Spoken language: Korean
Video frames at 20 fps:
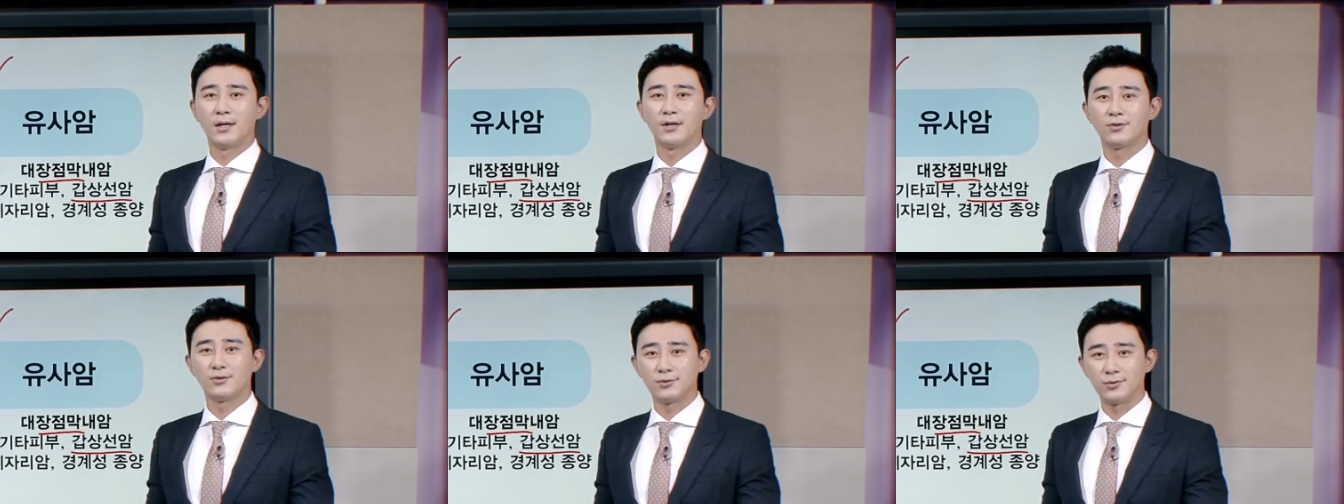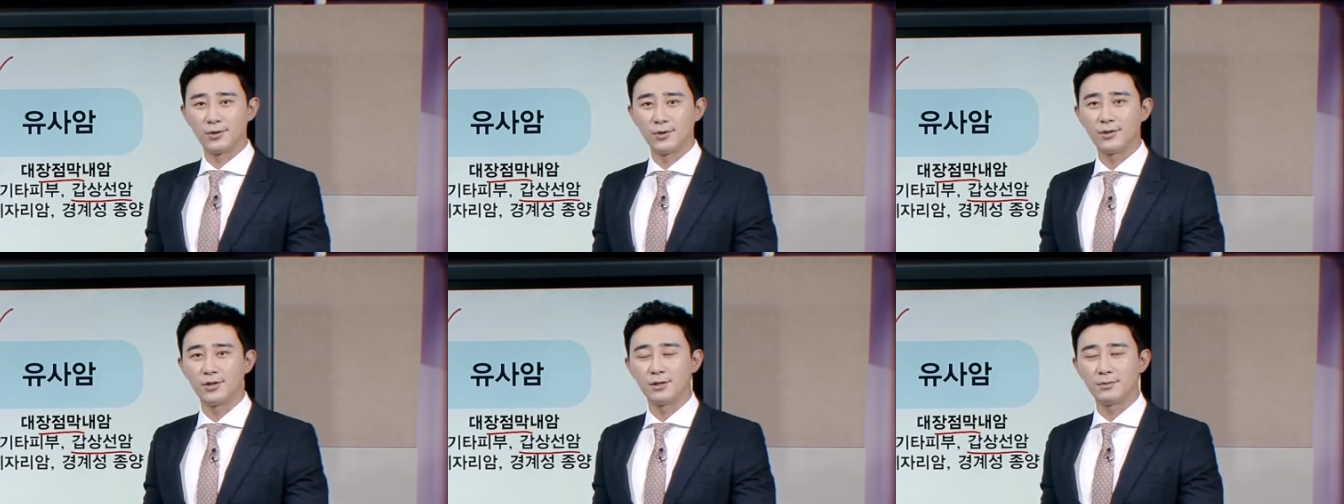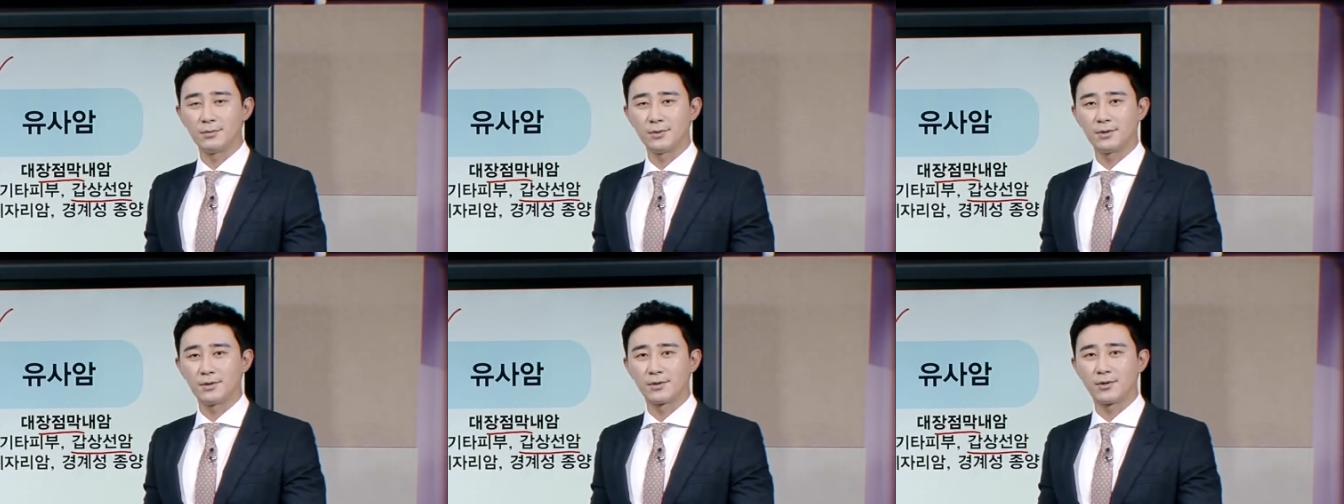
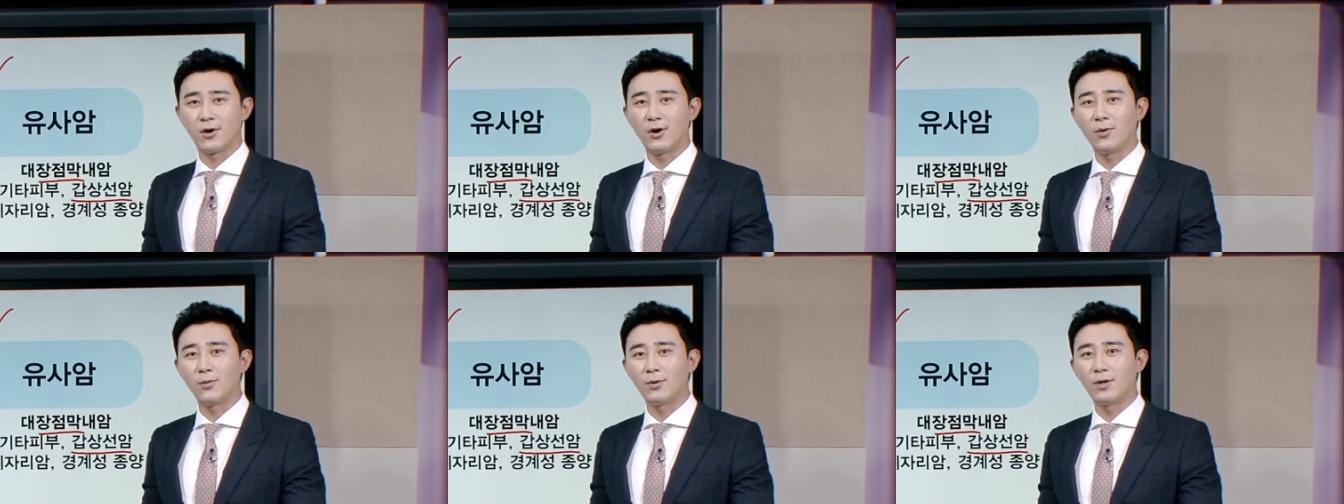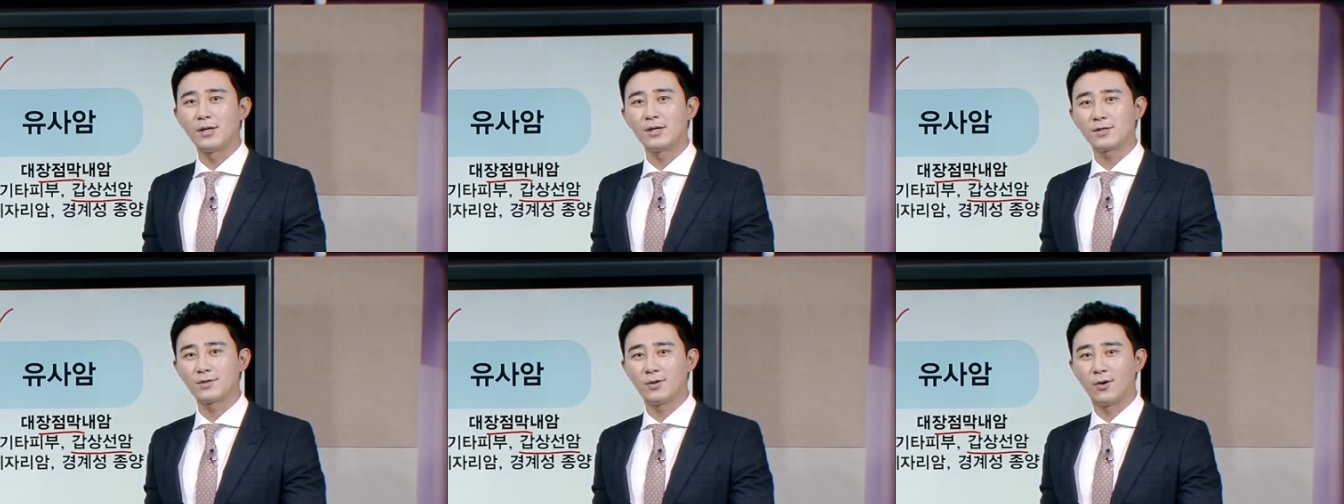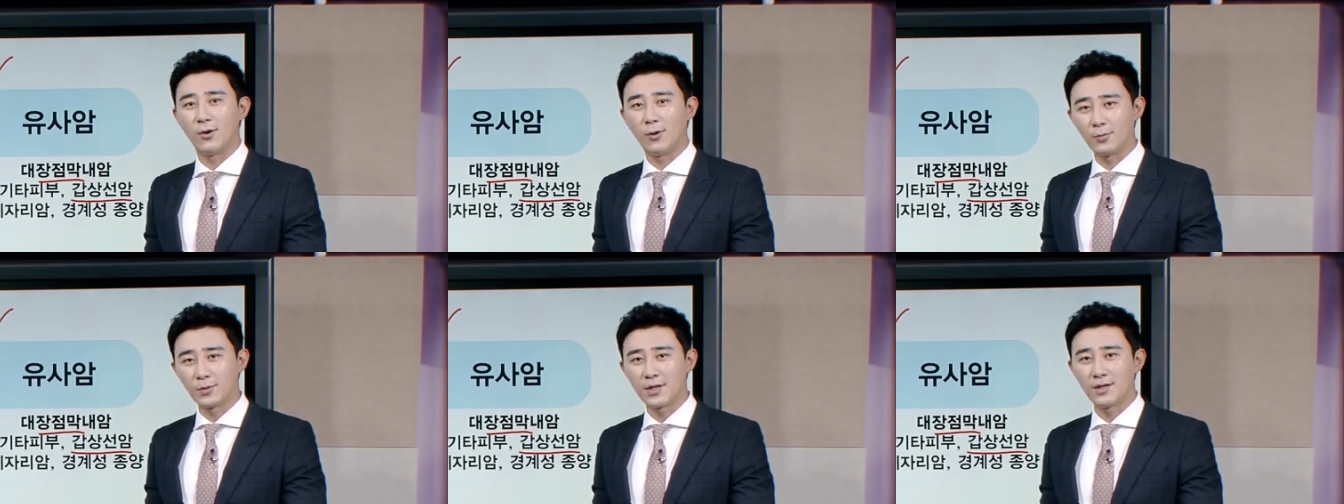줄어듦을 커버할 수
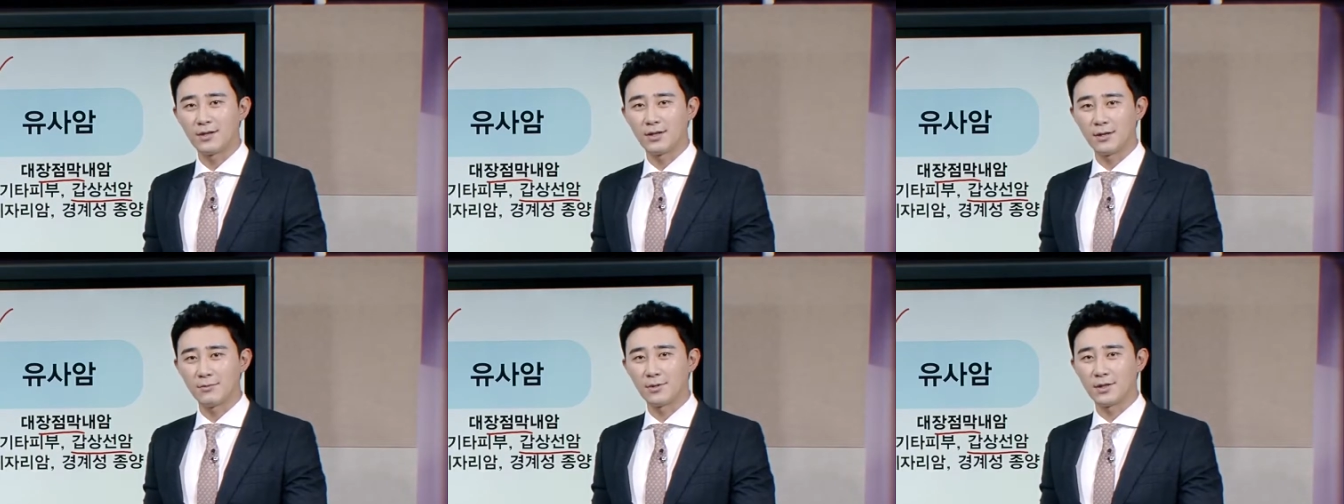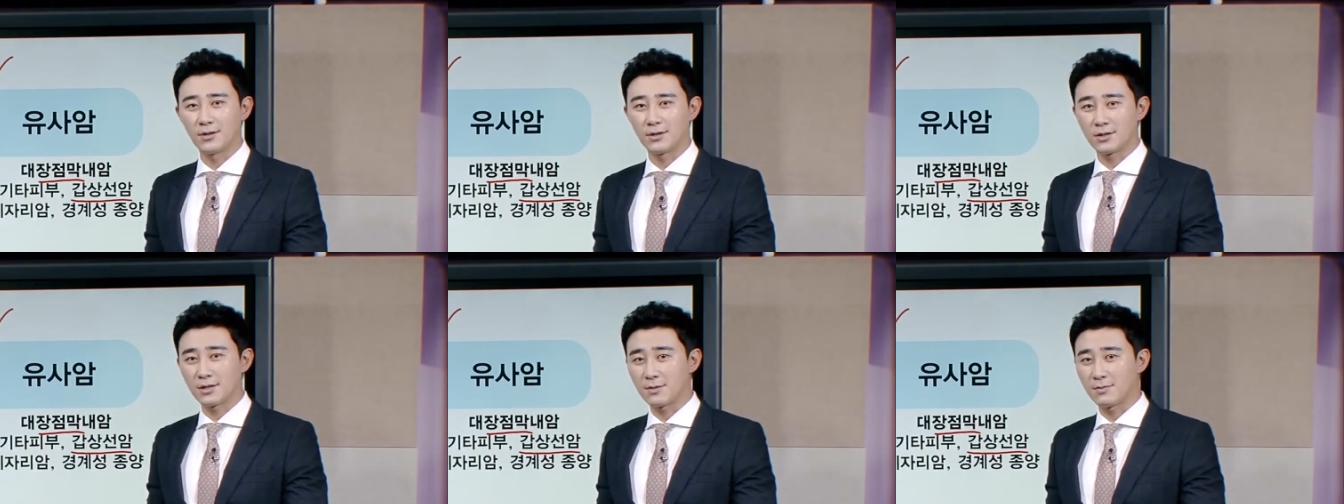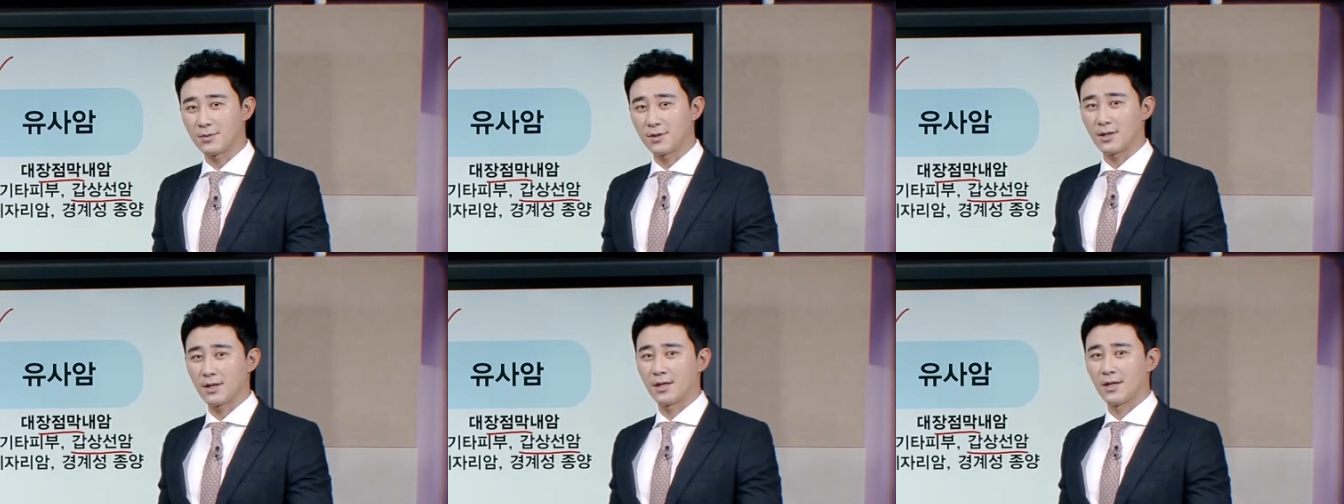없기 때문에
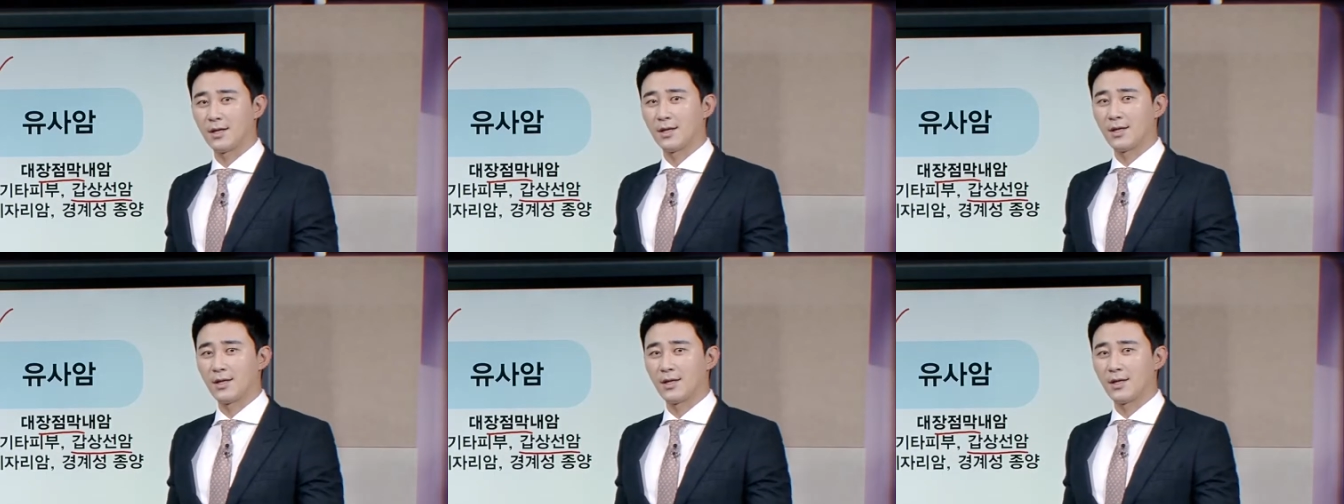그렇습니다.